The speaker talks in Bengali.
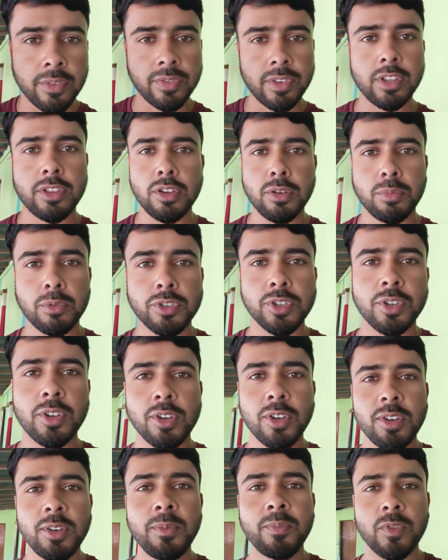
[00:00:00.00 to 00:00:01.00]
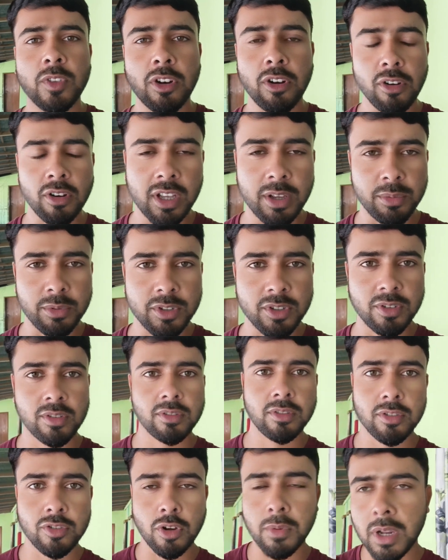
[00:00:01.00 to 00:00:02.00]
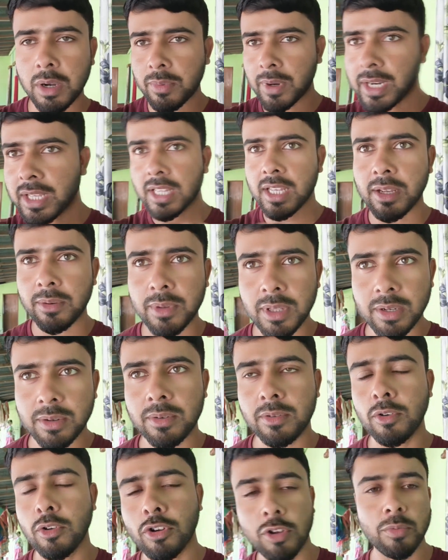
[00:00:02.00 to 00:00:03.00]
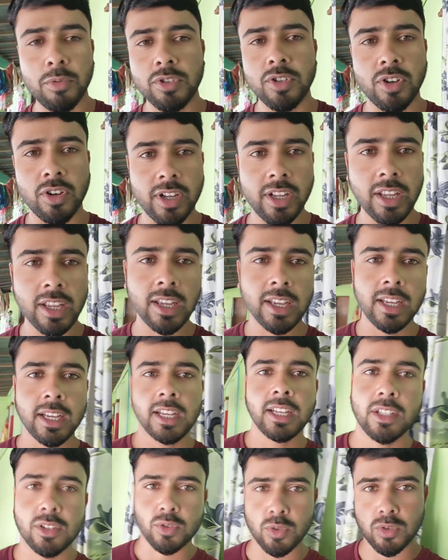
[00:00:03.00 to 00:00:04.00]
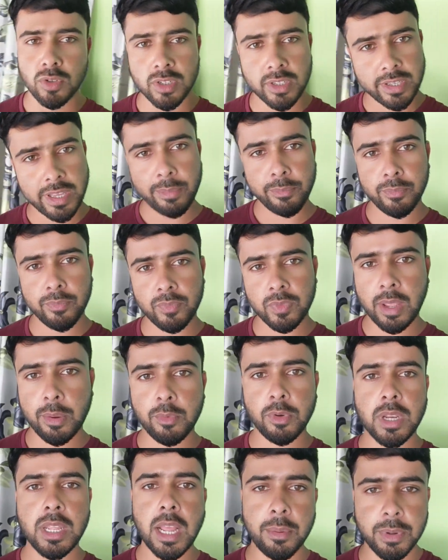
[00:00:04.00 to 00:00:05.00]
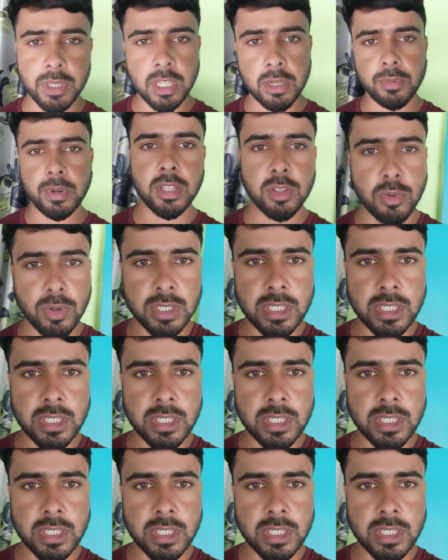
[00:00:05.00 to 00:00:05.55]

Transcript: দ্বিতীয় পুজো হলো লক্ষ্মী পুজো তো সবার বাড়িতেই আমাদের লক্ষ্মী পুজো হয় সো সেম তেমনই আমাদের বাড়িতেও